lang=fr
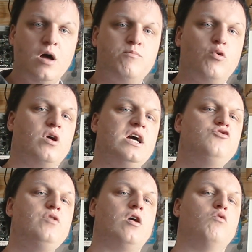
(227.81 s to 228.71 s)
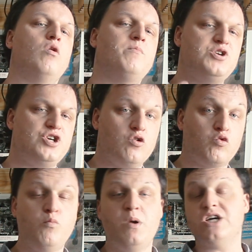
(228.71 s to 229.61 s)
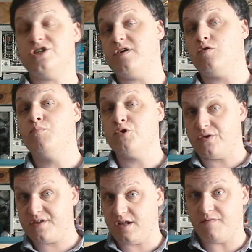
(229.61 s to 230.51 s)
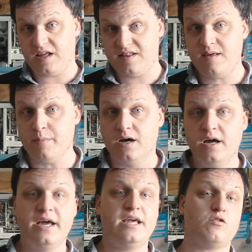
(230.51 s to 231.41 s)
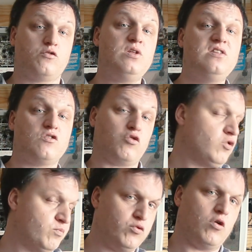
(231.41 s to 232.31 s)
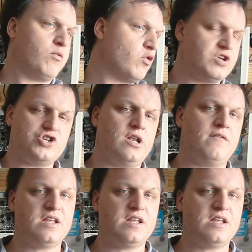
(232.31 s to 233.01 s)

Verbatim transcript: pour réduire ou empêcher le couplage avec une potentielle victime, et ensuite des trucs pour protéger la